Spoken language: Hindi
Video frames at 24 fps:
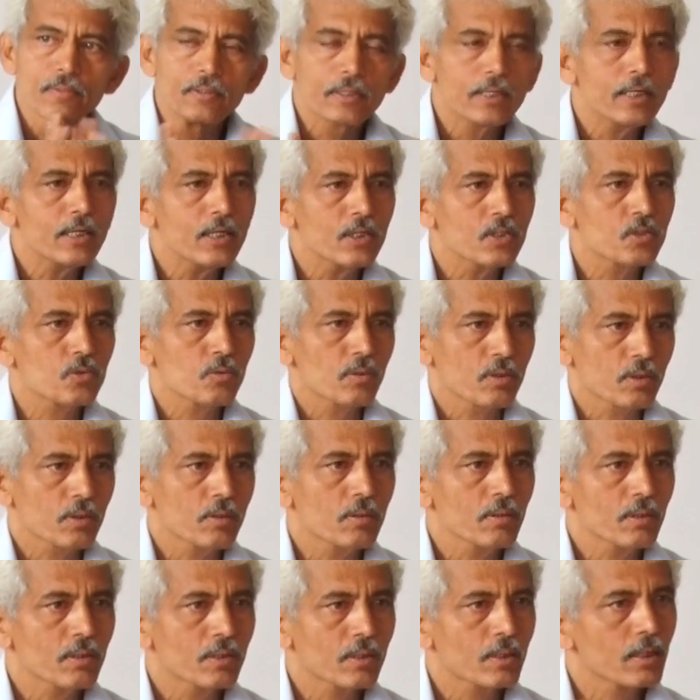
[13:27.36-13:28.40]
ये
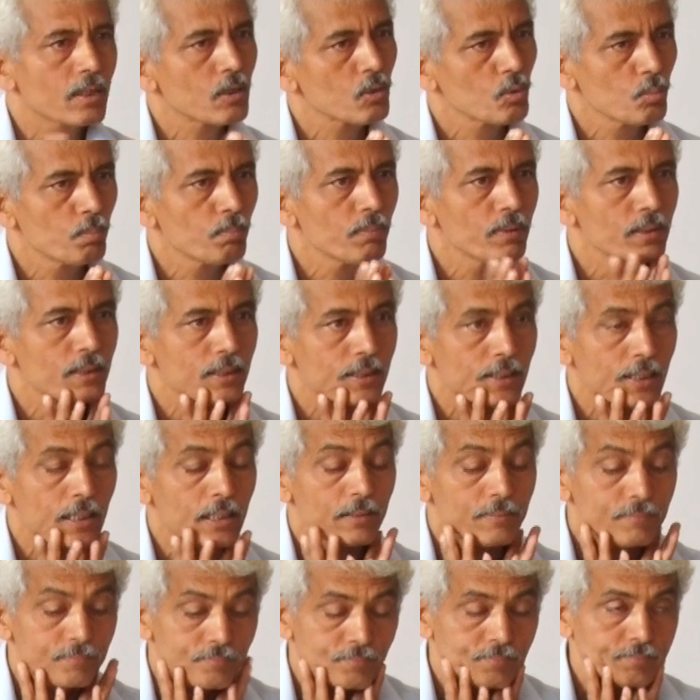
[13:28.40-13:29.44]
स्वत्व के रूप में
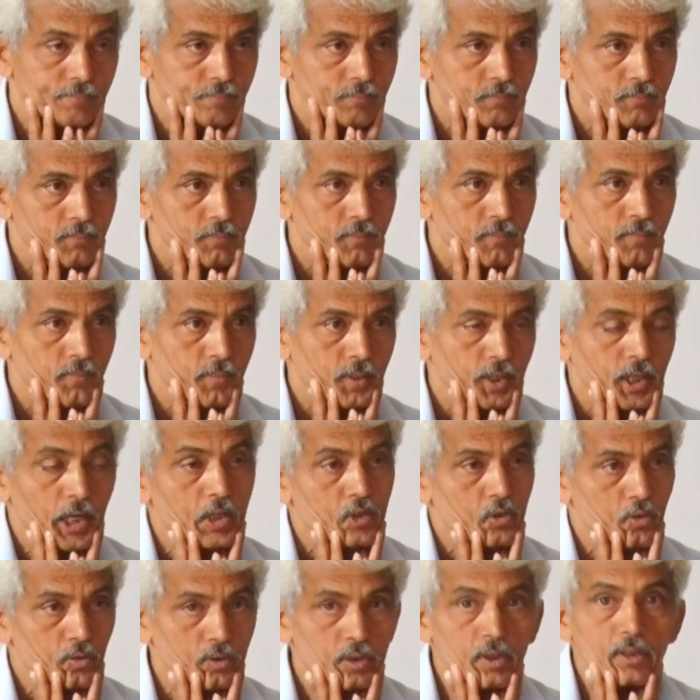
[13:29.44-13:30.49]
दिखेगा
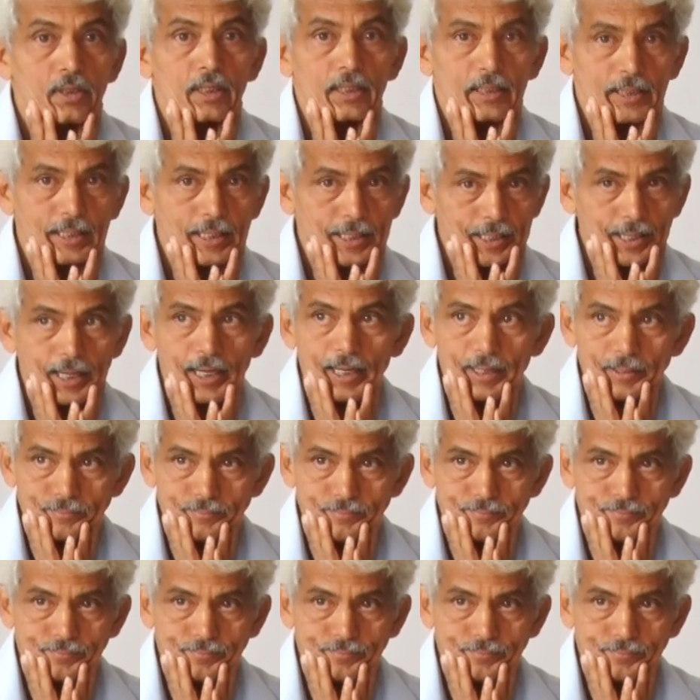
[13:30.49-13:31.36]
स्वतंत्रता क्या है